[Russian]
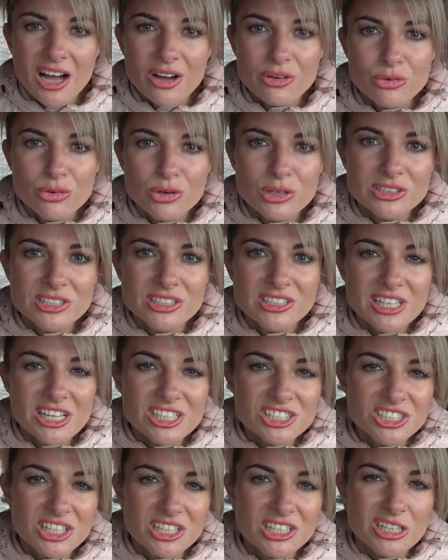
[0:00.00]
а вот и
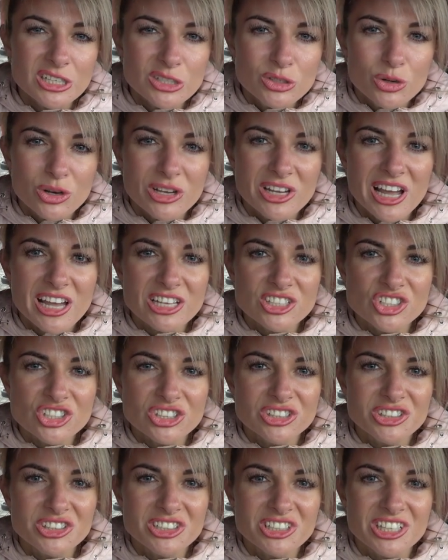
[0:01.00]
наш дорогой
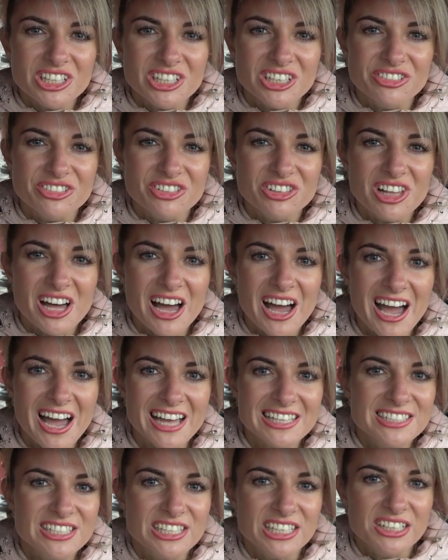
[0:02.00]
А4,
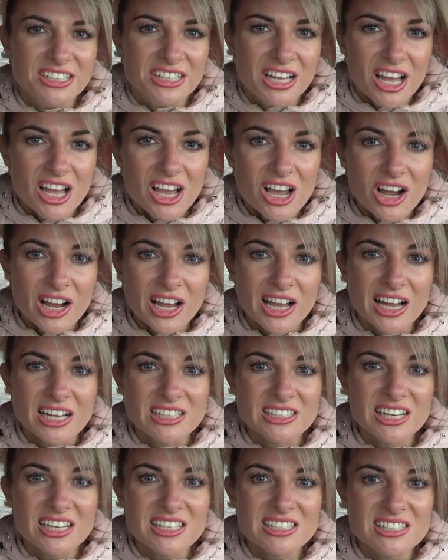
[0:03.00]
Владик.
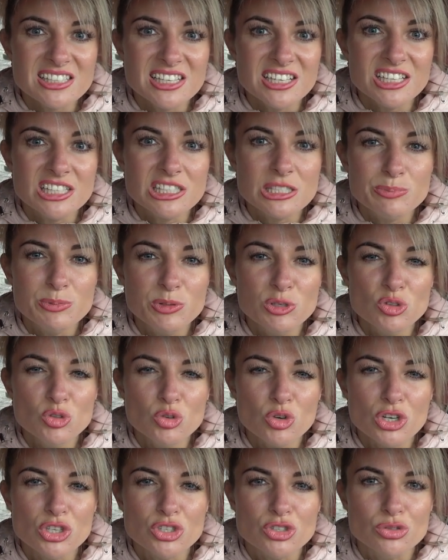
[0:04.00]
Как раз стоит
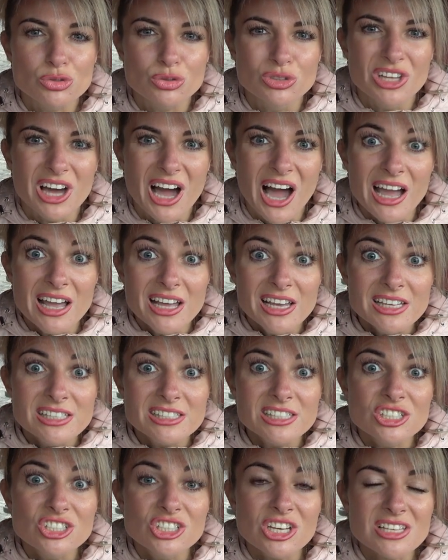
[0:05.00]
спиной сюда.
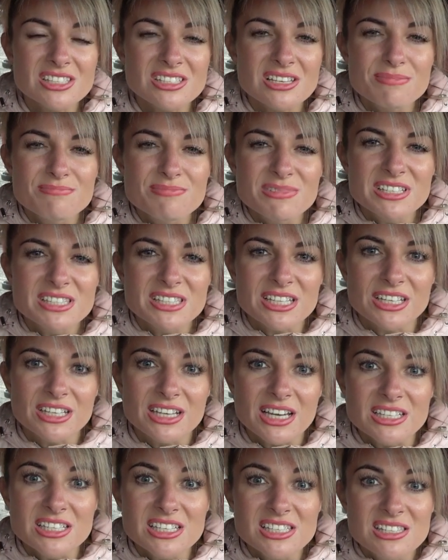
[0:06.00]
Сейчас я
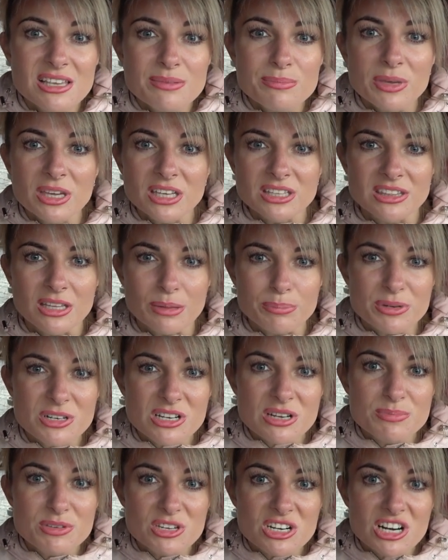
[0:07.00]
быстренько, незаметно
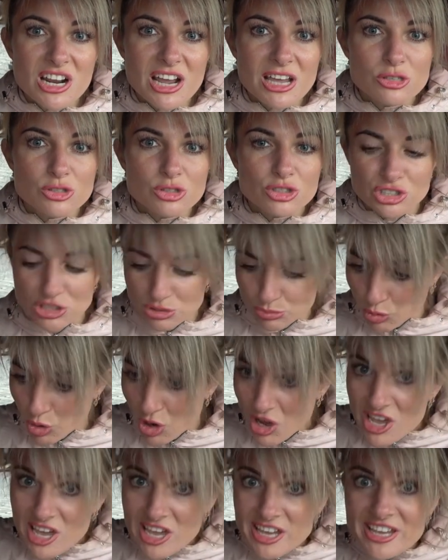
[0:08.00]
пробираюсь к
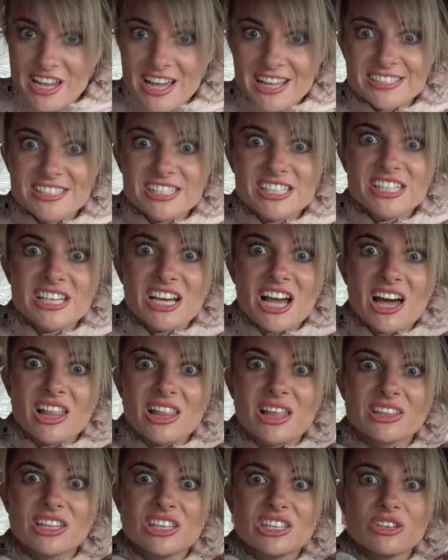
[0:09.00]
нему. И
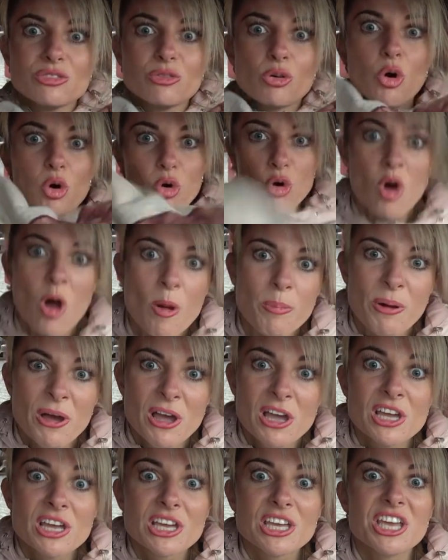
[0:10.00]
одеяло на него, хоп!
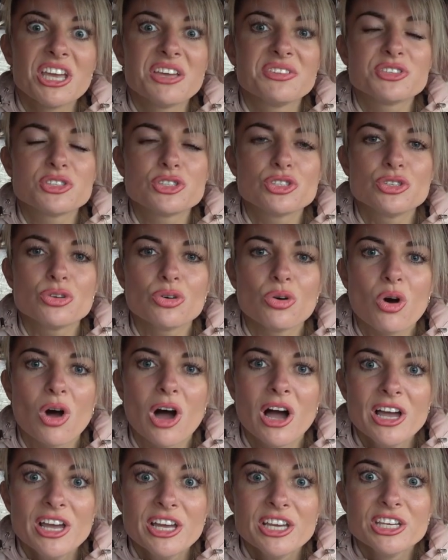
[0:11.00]
И
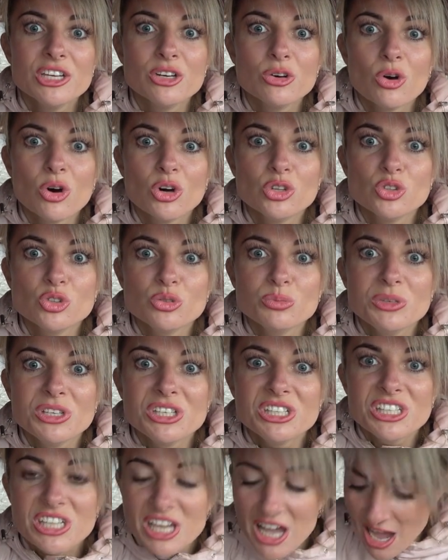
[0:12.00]
все. И он у
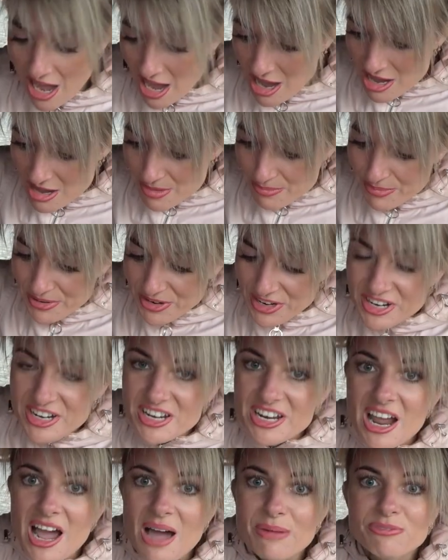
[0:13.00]
меня
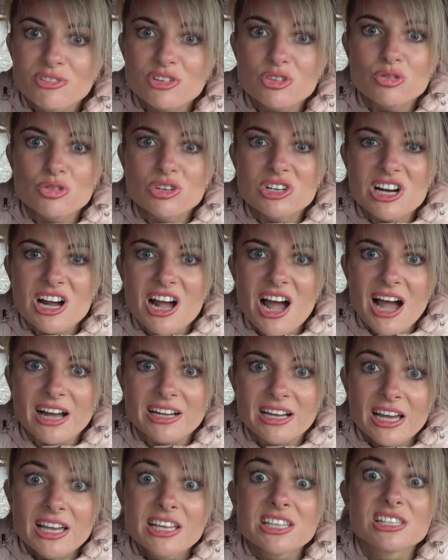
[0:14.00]
прям в
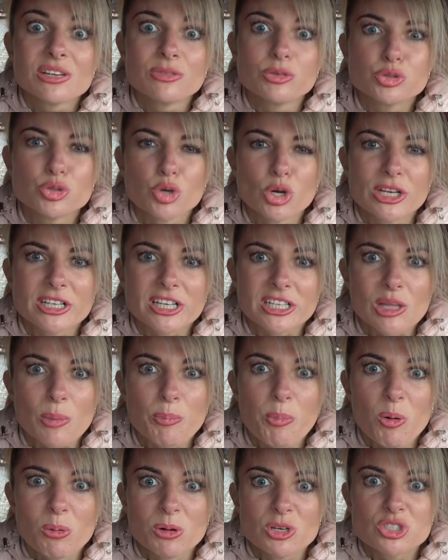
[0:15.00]
руках. И зову Толика
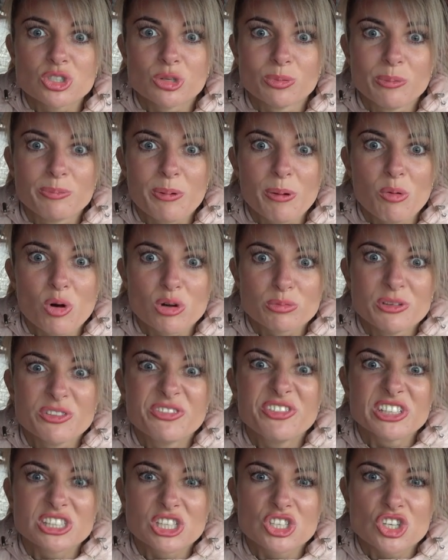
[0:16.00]
на помощь, чтобы помог мне
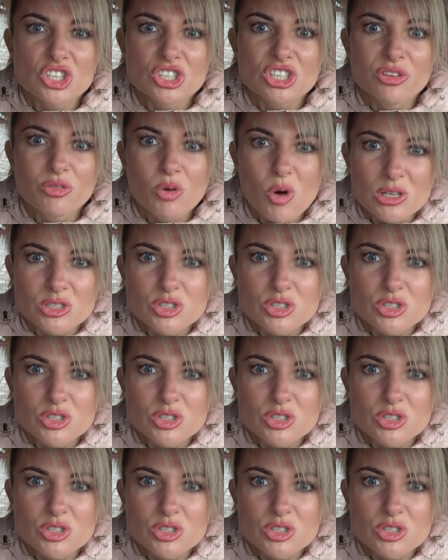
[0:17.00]
вытащить его